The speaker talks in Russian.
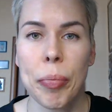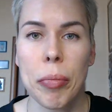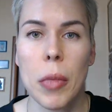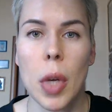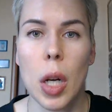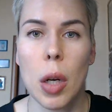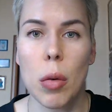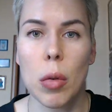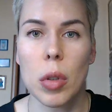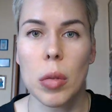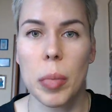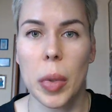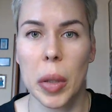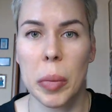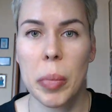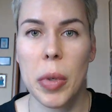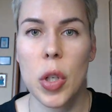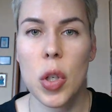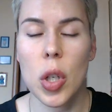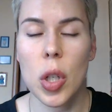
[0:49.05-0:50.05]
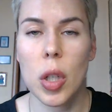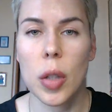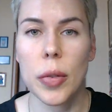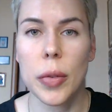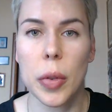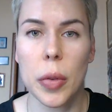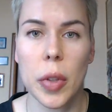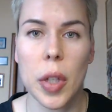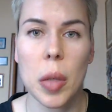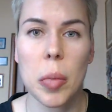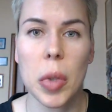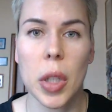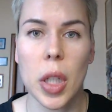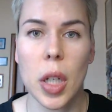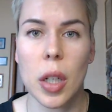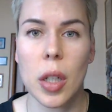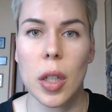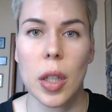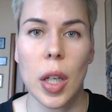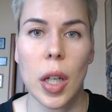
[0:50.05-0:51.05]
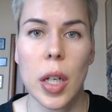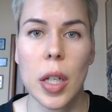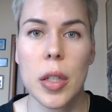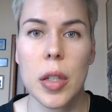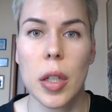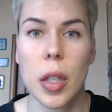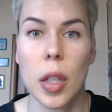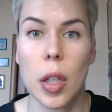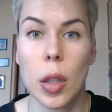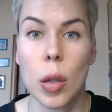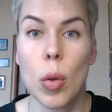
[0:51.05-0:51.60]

миллион подписчиков, в то время как аналитики